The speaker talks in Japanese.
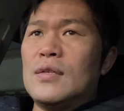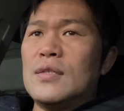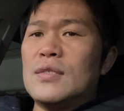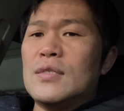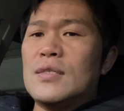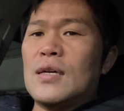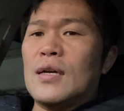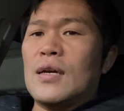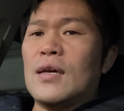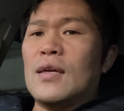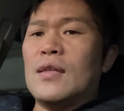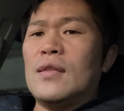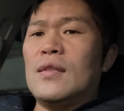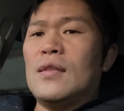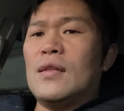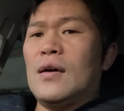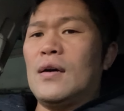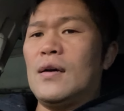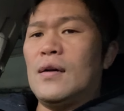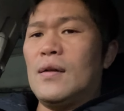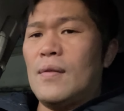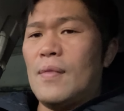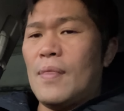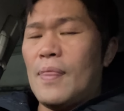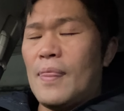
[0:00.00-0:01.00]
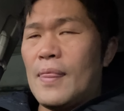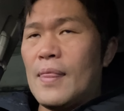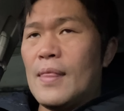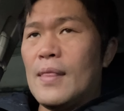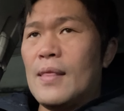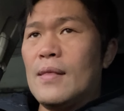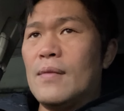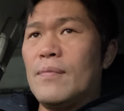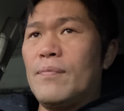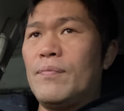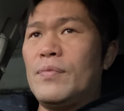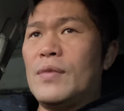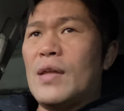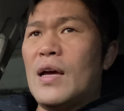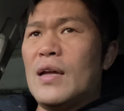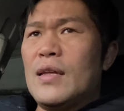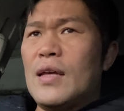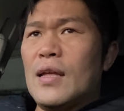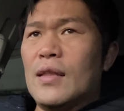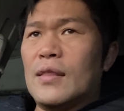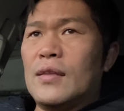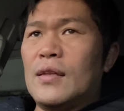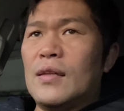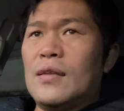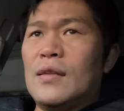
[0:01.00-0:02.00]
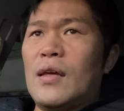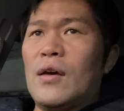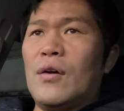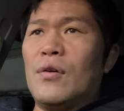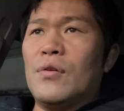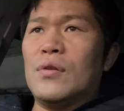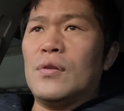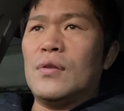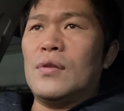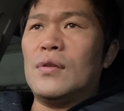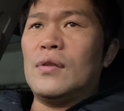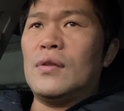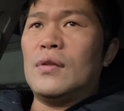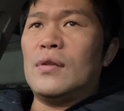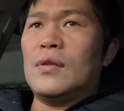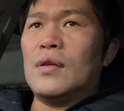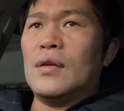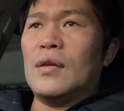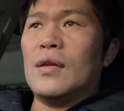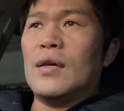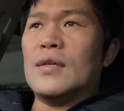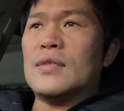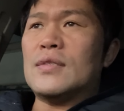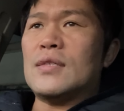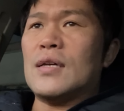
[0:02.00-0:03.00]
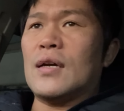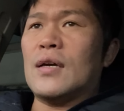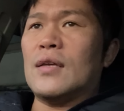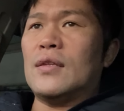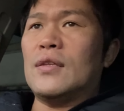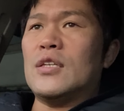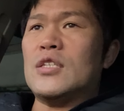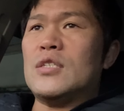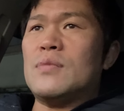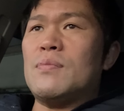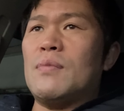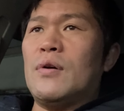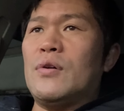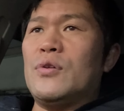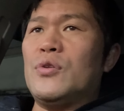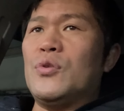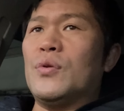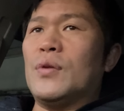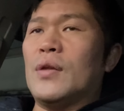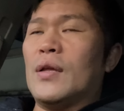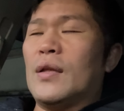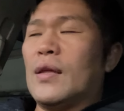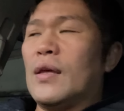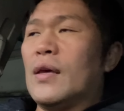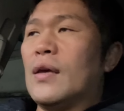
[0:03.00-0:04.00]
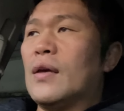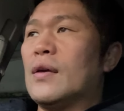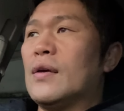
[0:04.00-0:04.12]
叫んだ。何やってんだよってね、叫んでしまうようなね。